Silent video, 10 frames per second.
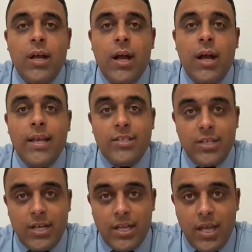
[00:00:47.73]
a,
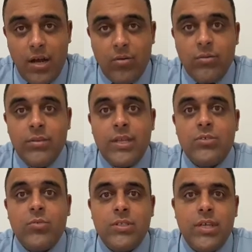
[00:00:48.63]
este canal nas
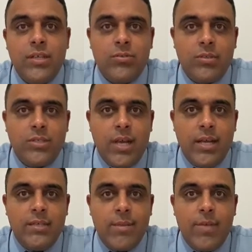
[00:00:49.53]
suas redes
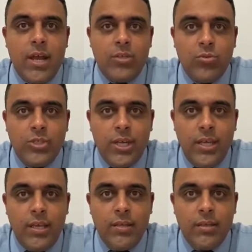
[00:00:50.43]
sociais. Me ajude
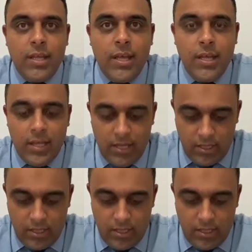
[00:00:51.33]
aí, né?